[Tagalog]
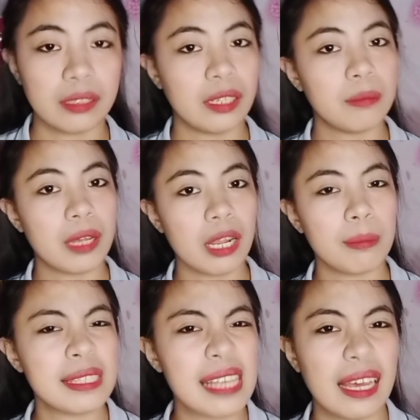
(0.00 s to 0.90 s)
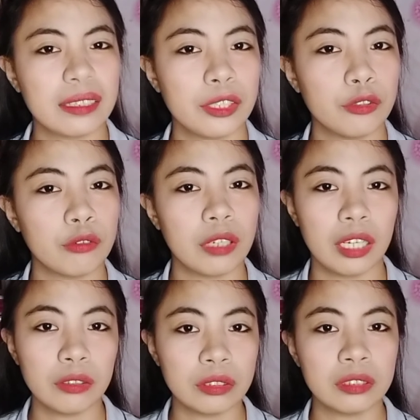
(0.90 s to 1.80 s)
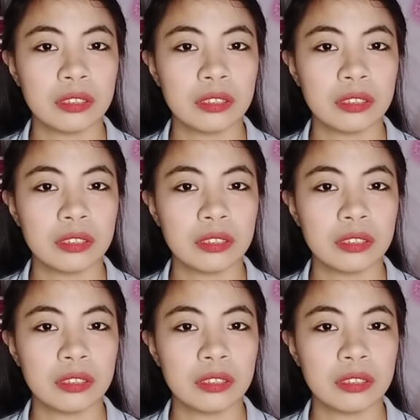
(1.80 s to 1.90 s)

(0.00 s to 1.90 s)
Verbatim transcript: Okay, eh, marami sa atin yung ganon.